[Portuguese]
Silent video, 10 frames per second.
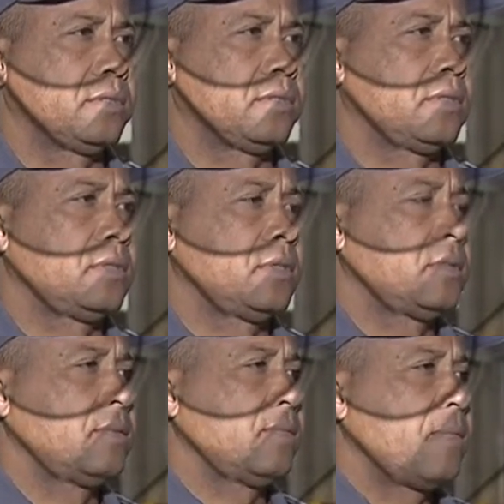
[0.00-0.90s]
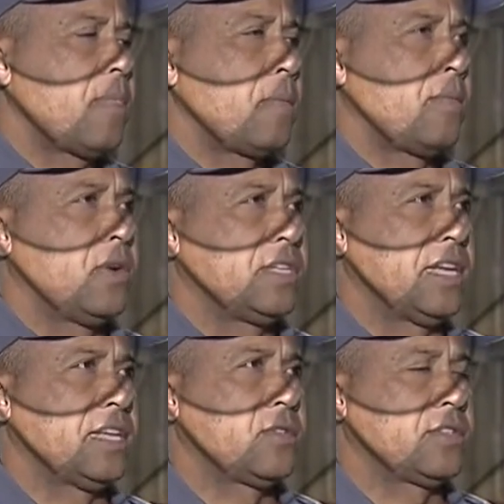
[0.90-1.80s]
do rio, Bom,
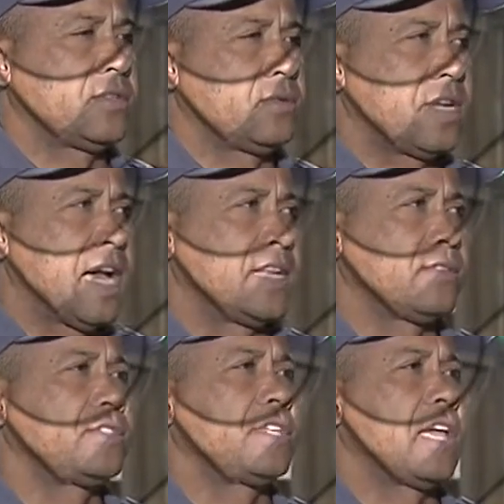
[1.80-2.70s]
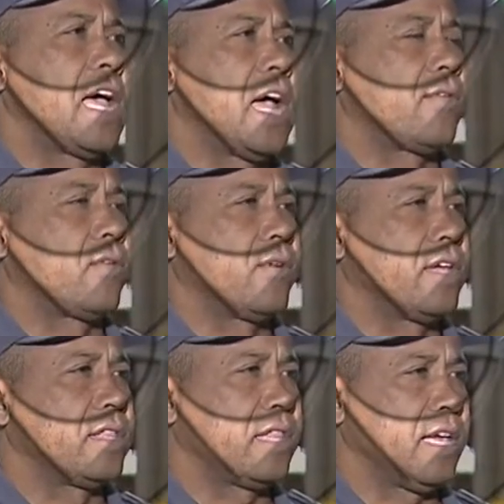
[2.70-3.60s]
é, todos os lugares onde tem água,
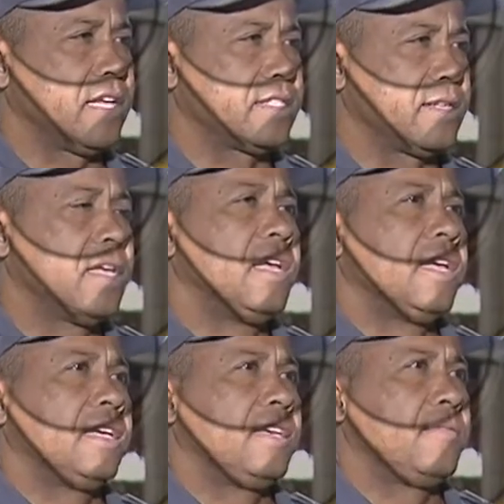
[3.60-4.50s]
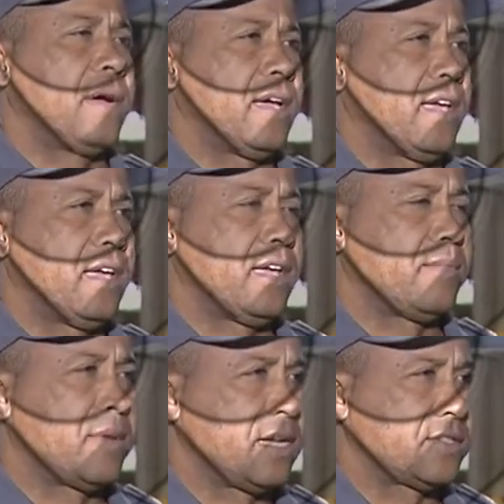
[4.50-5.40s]
correnteza e é,
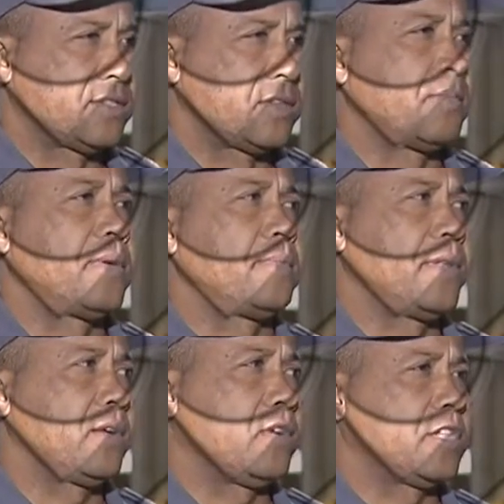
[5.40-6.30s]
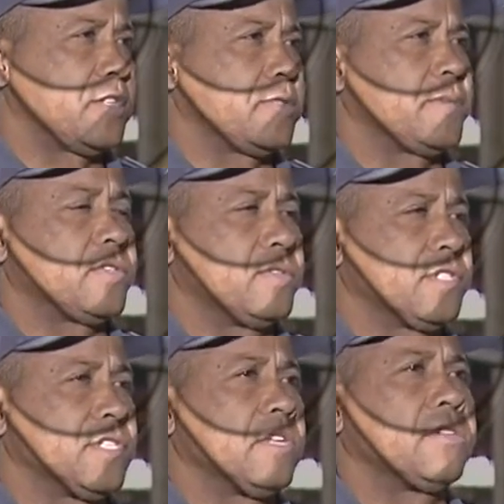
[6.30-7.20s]
remansos são perigosos as
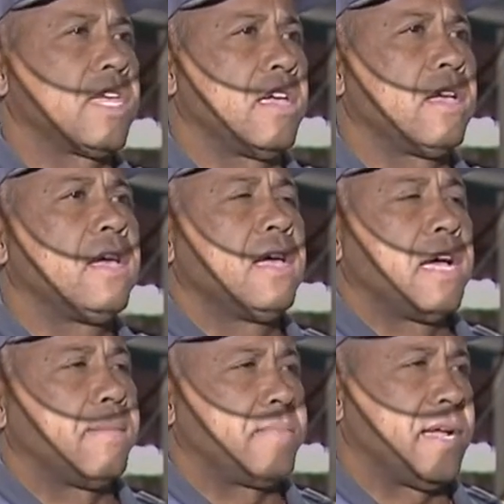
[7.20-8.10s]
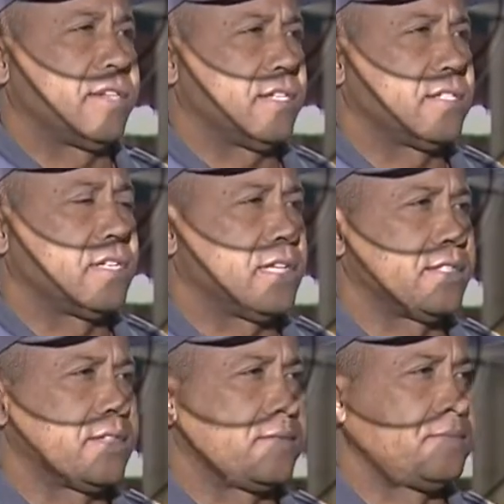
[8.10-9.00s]
pessoas que não têm a prática de
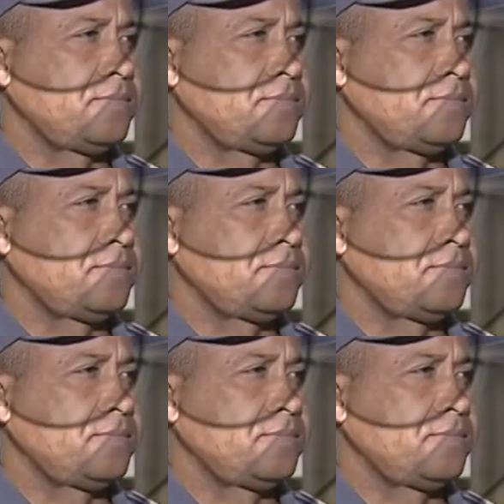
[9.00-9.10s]
natação.